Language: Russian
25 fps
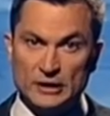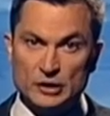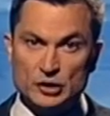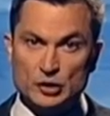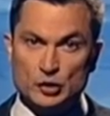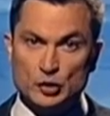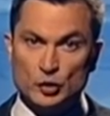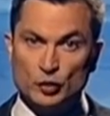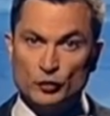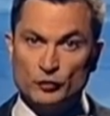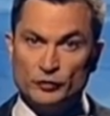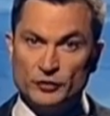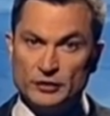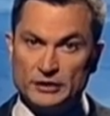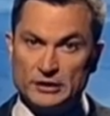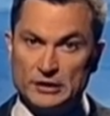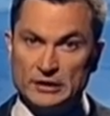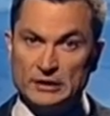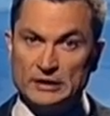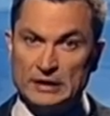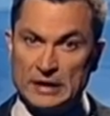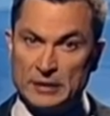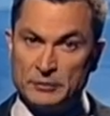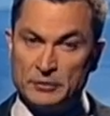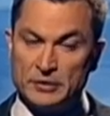что видели
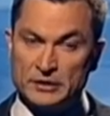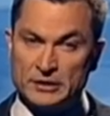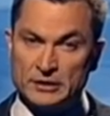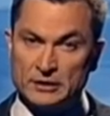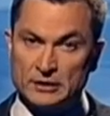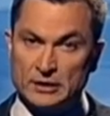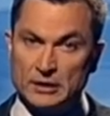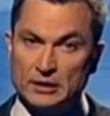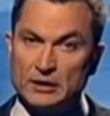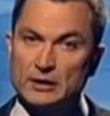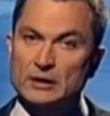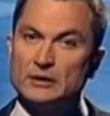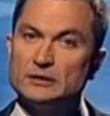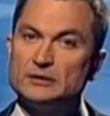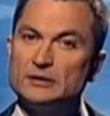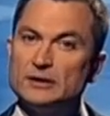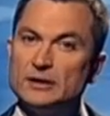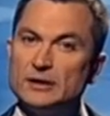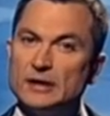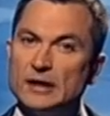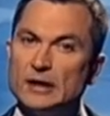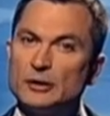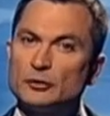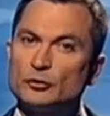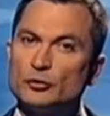на митингах
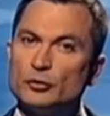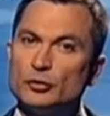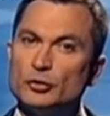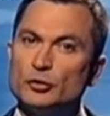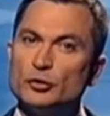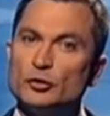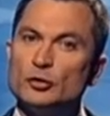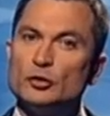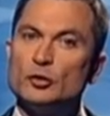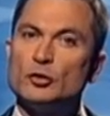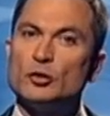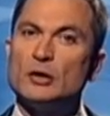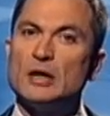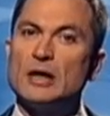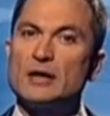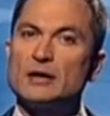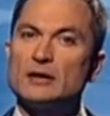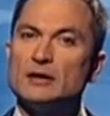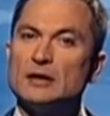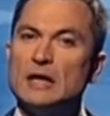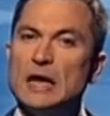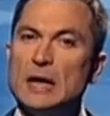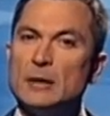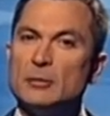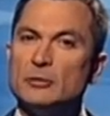россиянку Юлию
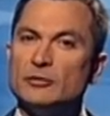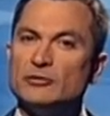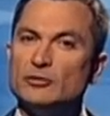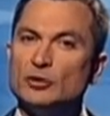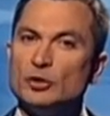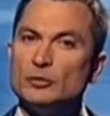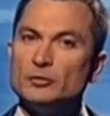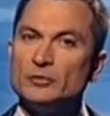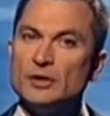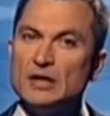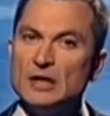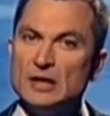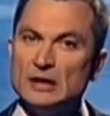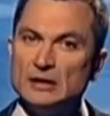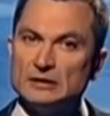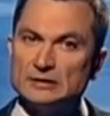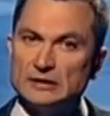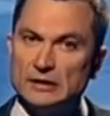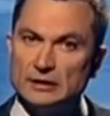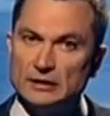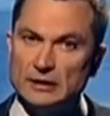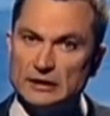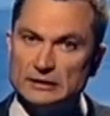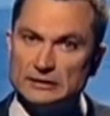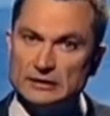Харламову.
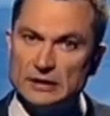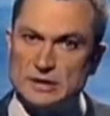Согласно